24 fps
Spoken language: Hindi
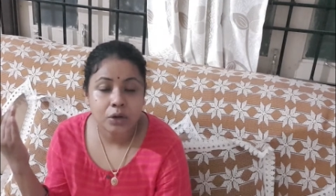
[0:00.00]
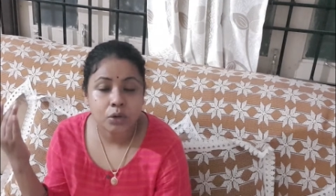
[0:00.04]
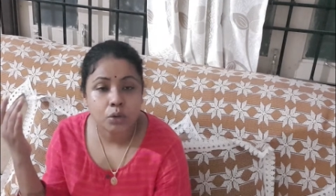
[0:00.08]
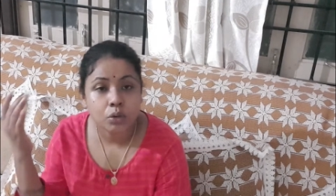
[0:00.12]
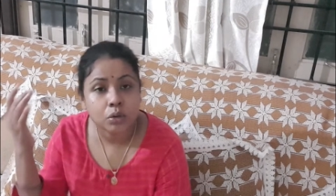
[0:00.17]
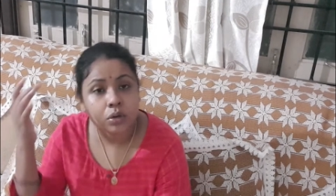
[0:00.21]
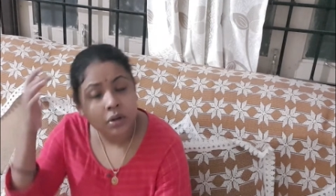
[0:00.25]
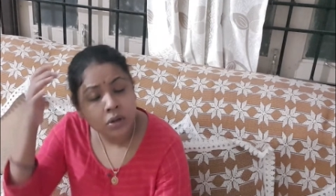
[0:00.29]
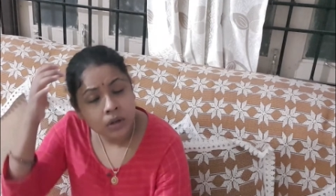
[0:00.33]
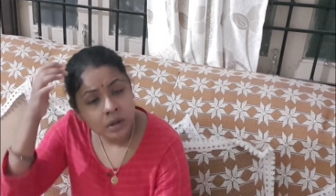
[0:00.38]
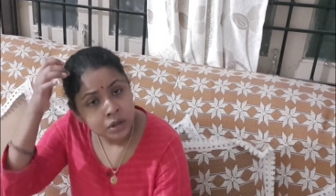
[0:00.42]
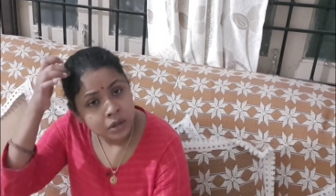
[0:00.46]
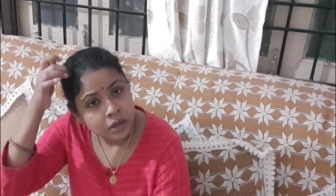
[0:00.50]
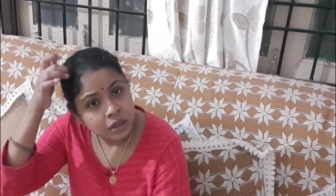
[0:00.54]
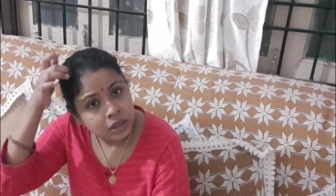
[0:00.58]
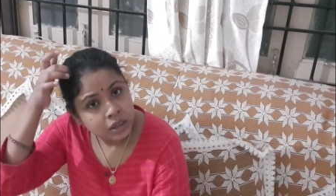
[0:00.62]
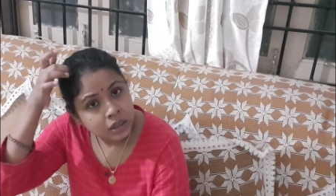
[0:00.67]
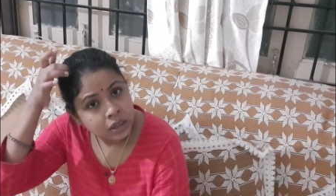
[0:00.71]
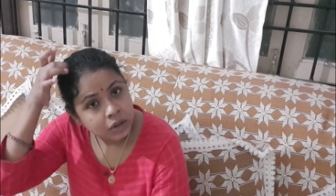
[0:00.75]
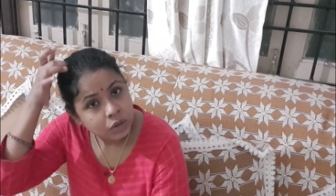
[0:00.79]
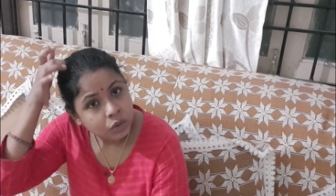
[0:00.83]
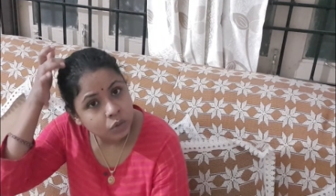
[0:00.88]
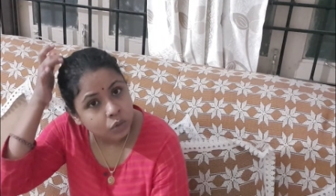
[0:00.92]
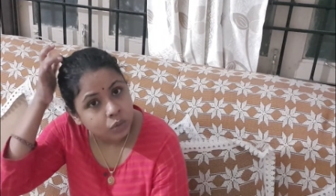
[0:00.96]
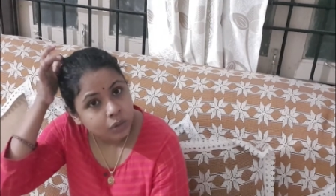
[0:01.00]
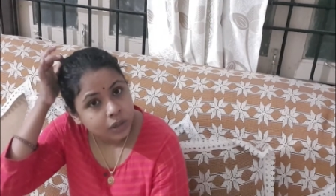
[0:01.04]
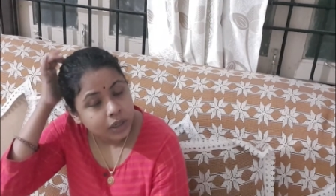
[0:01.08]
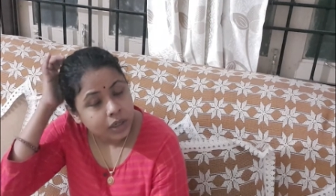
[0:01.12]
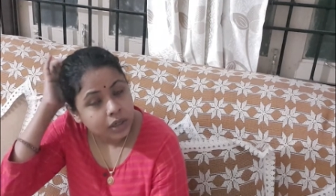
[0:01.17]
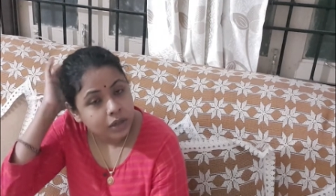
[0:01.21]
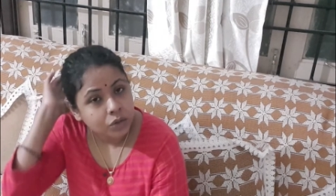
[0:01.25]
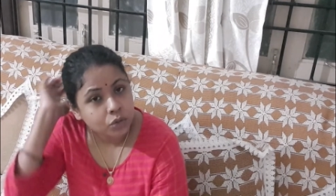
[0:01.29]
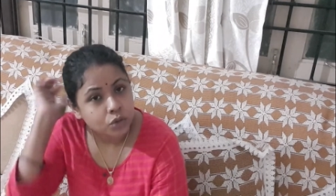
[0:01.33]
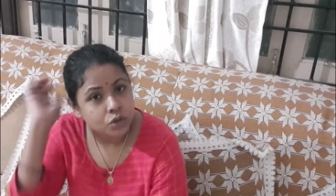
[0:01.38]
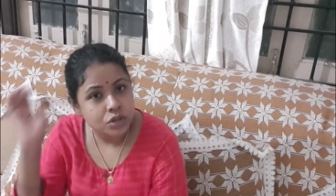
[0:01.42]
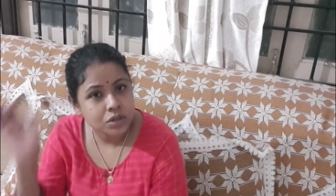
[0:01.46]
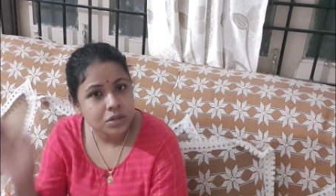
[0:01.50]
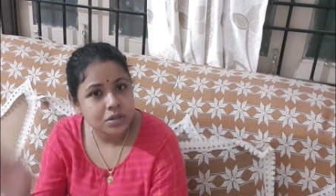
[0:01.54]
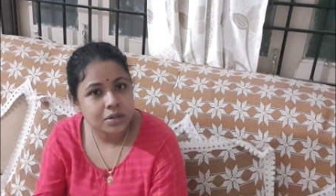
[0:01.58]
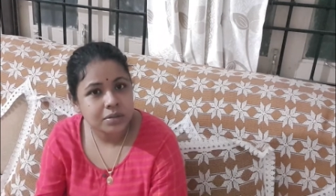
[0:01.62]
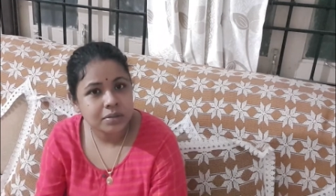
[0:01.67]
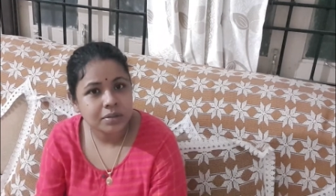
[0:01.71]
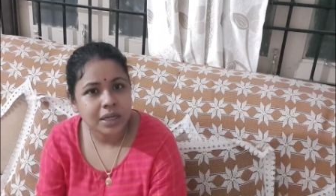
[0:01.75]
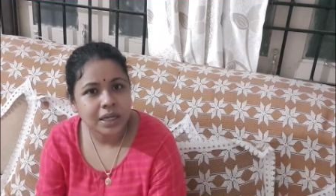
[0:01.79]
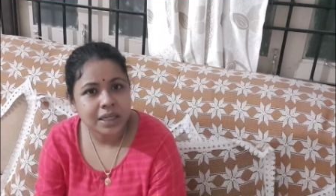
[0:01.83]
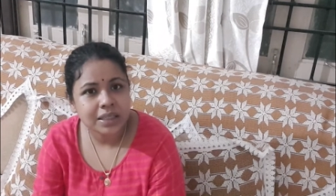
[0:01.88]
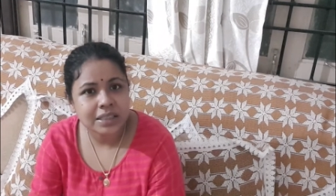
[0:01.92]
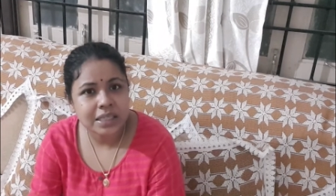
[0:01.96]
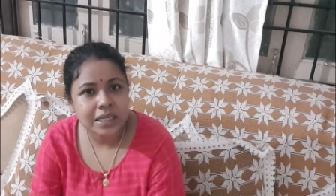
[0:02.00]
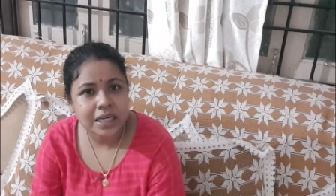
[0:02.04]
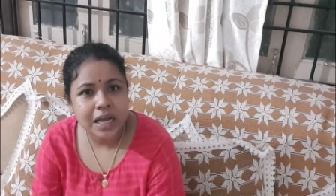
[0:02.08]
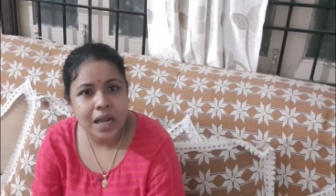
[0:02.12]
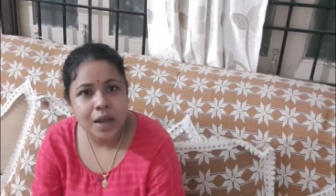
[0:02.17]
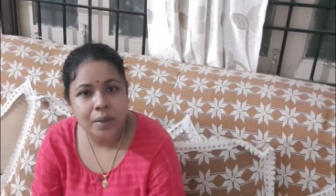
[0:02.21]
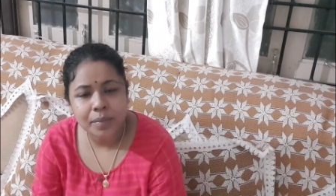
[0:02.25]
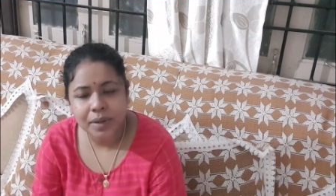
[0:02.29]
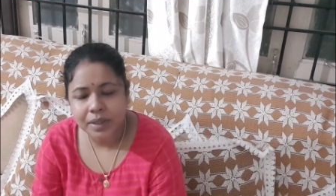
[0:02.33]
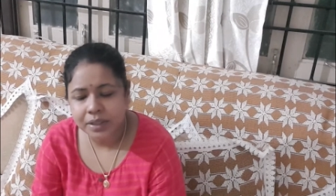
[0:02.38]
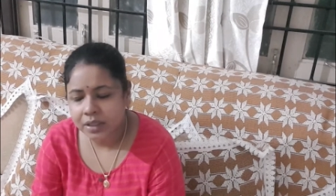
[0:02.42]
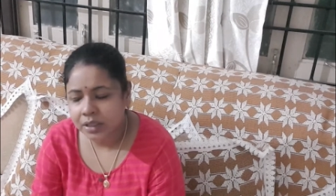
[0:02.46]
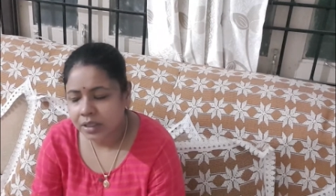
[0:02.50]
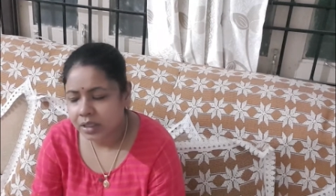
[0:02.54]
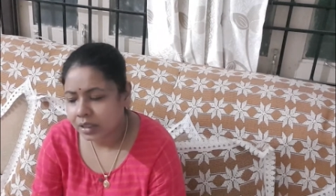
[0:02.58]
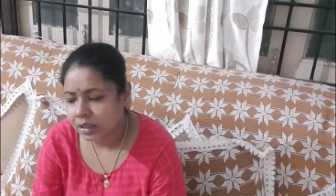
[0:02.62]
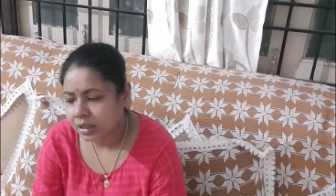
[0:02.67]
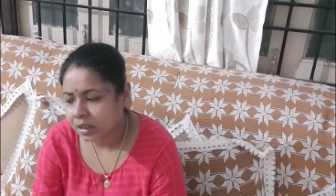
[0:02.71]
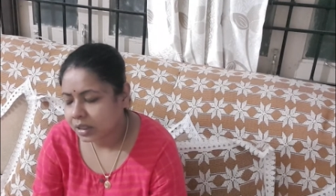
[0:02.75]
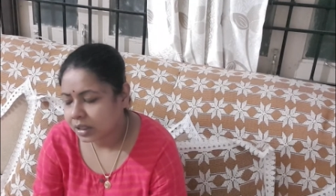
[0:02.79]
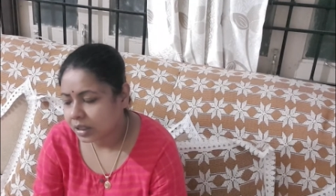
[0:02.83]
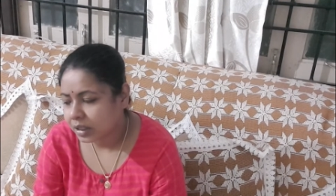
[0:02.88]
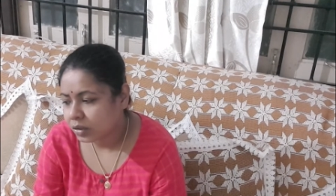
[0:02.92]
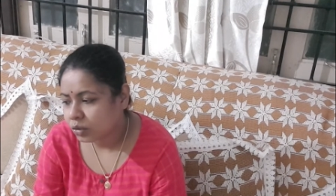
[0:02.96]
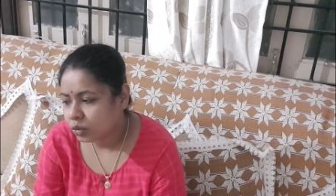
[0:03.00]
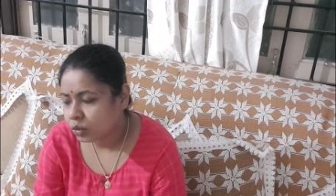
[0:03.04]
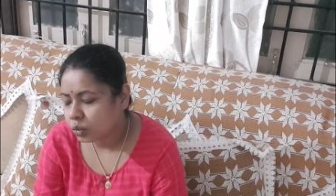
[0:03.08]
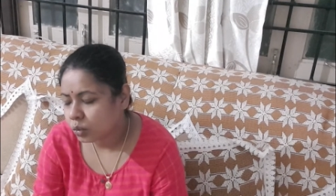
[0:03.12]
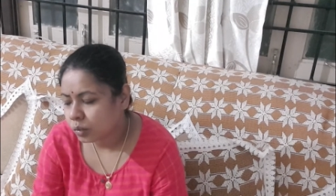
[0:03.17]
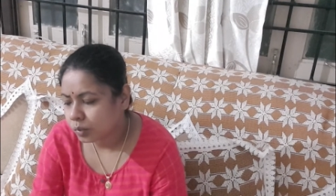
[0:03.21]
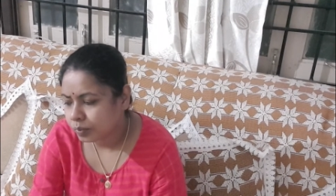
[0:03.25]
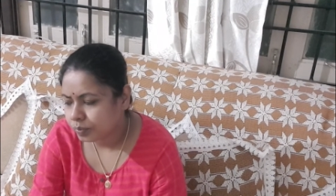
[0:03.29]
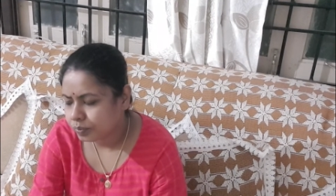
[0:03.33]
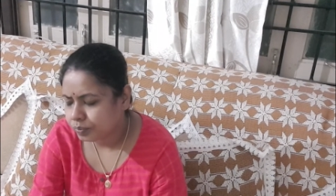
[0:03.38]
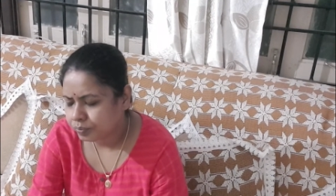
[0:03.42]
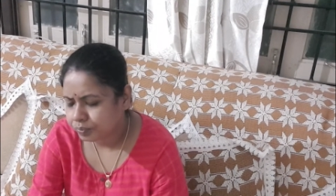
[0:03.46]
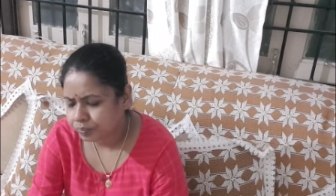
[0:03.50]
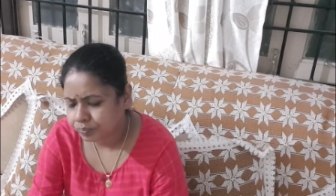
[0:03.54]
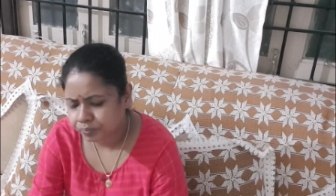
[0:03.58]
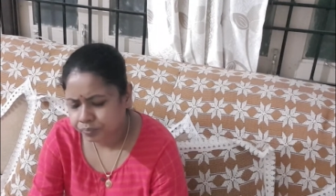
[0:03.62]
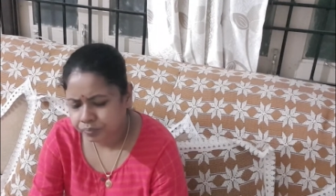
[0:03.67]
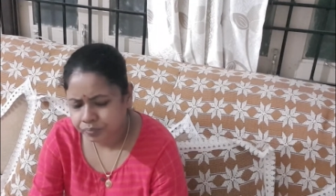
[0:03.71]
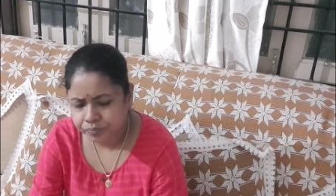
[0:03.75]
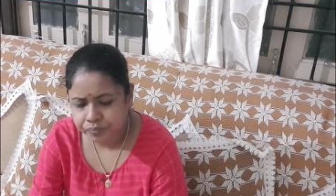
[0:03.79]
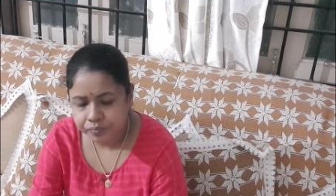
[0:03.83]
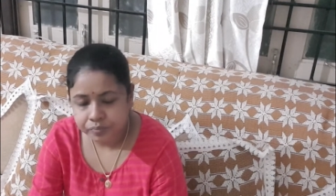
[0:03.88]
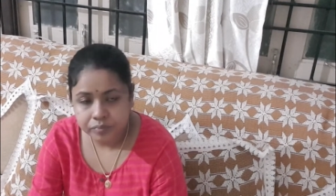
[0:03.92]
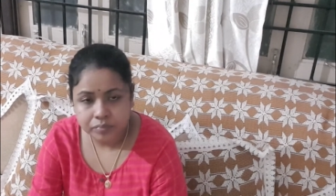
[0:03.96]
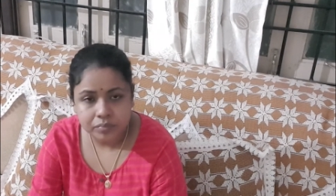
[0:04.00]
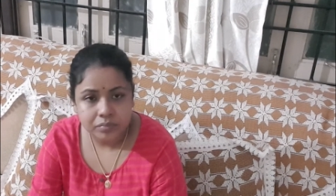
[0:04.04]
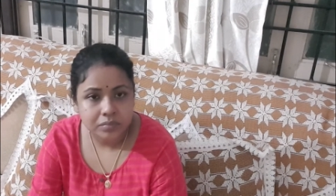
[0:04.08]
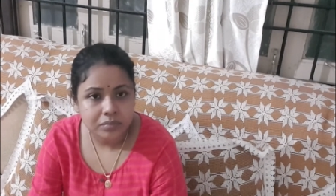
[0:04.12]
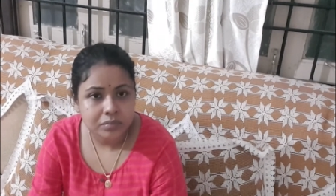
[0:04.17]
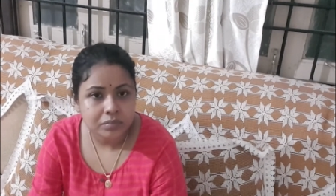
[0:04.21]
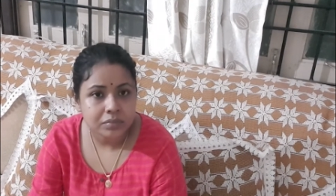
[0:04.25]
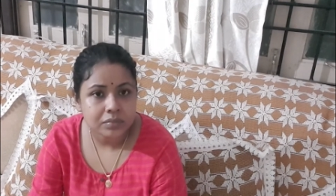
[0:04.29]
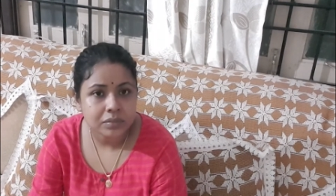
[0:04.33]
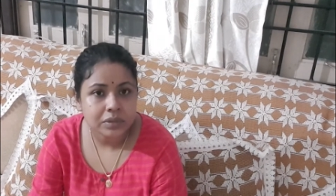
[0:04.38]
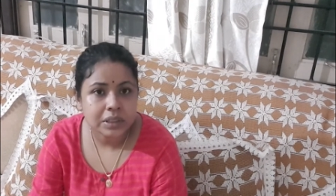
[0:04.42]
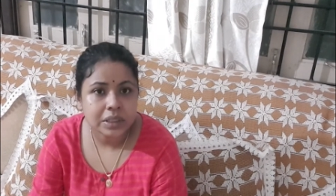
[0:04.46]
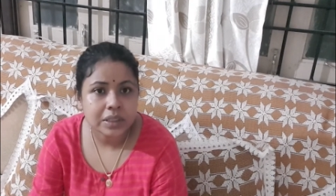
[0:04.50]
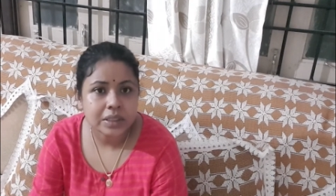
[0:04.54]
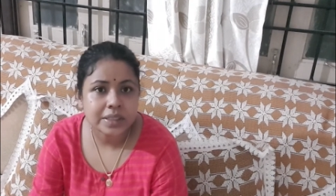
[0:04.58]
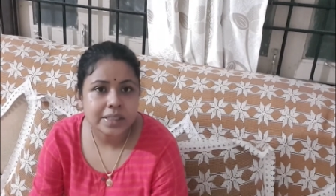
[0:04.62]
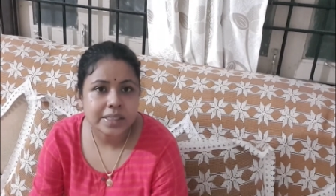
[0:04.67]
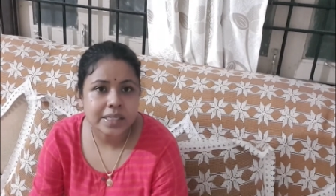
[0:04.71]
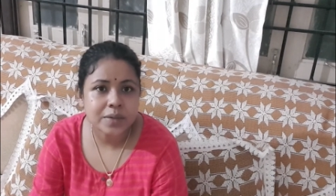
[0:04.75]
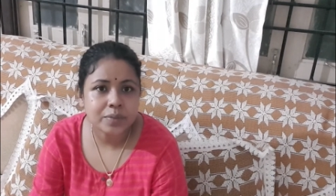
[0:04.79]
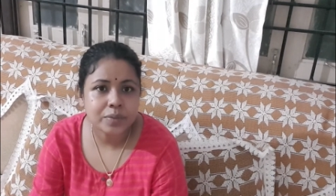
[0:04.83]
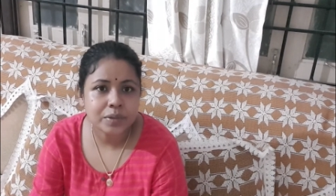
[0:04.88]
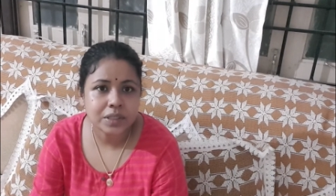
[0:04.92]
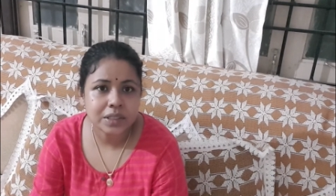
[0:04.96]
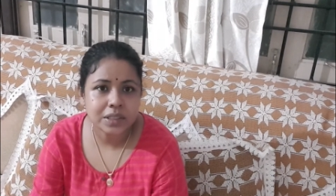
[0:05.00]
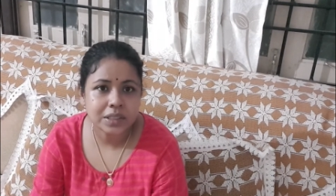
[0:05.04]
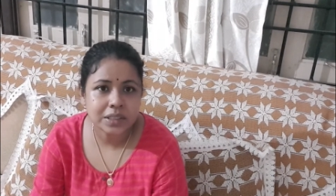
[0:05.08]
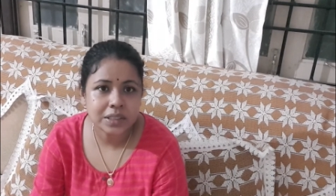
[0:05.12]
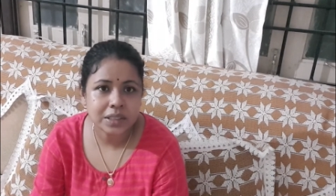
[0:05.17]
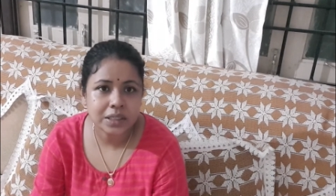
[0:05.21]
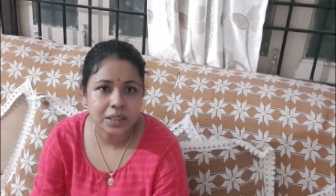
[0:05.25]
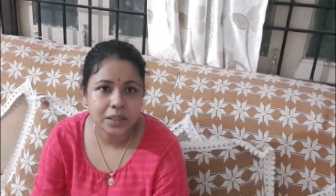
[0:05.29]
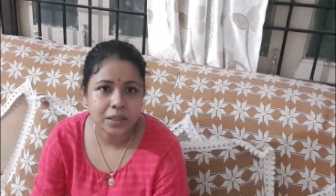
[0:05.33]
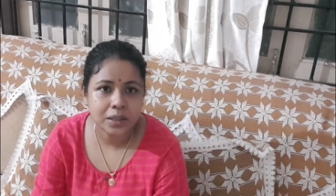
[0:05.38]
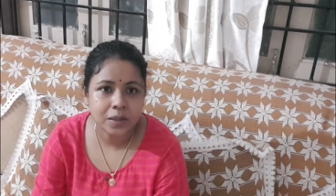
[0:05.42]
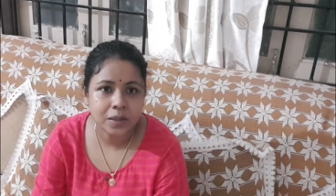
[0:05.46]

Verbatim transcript: को हुआ कुछ ऐसा काम आते रहते हैं तो इसकी वजह से